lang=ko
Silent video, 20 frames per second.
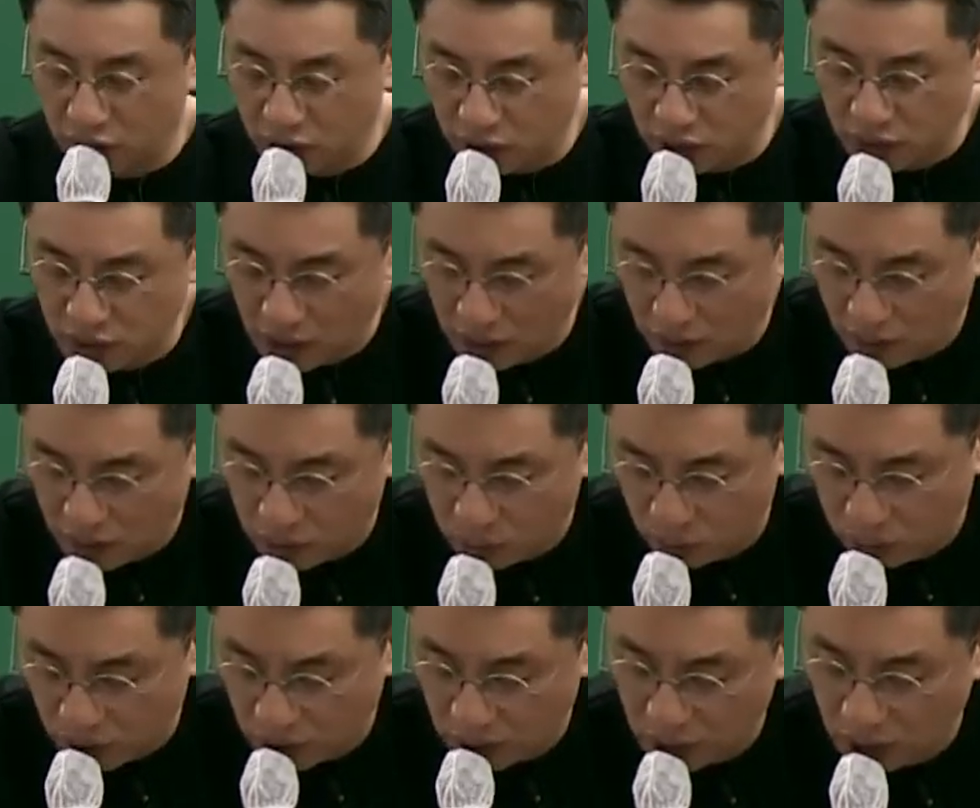시장화한
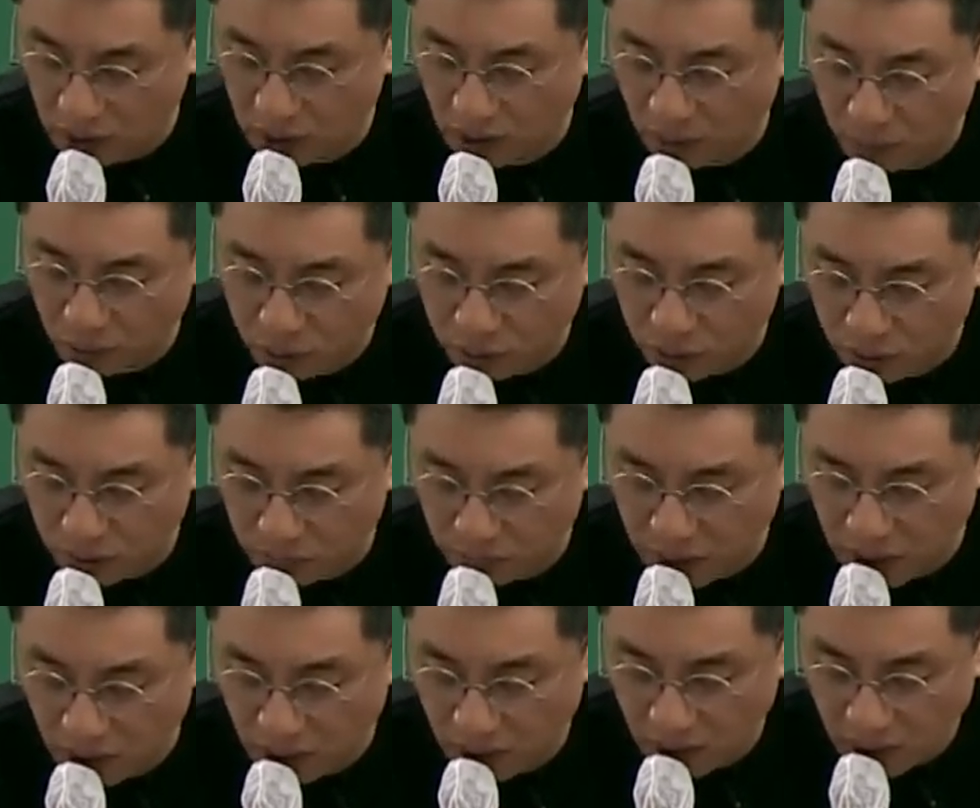조직이다. 이렇게 볼 수
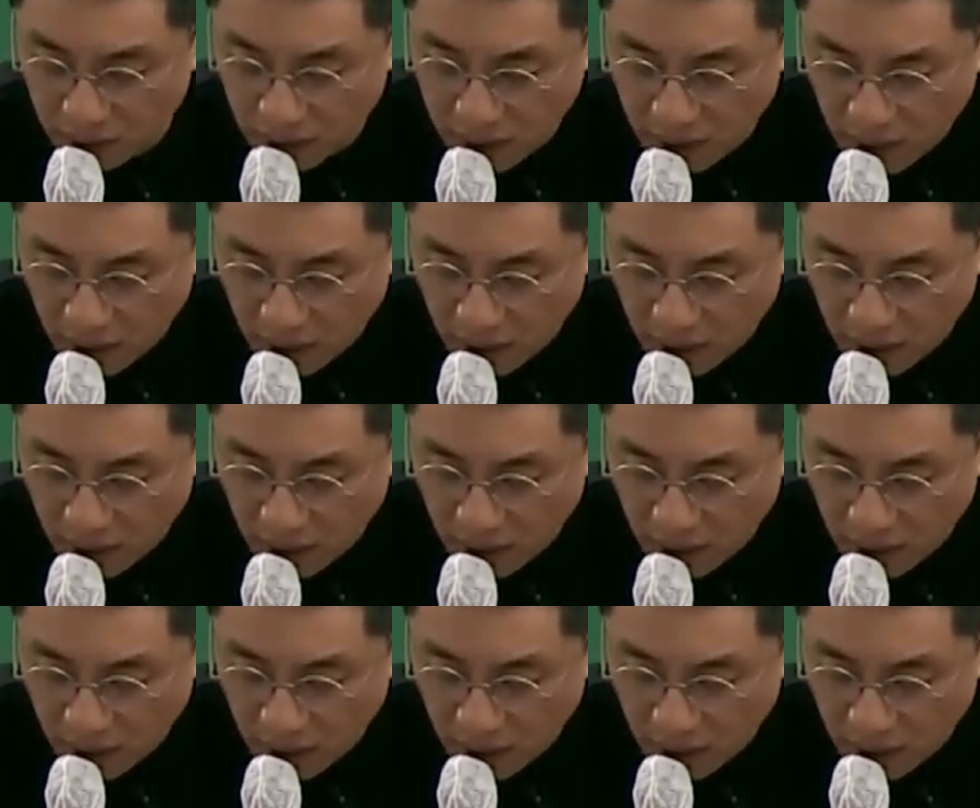있습니다.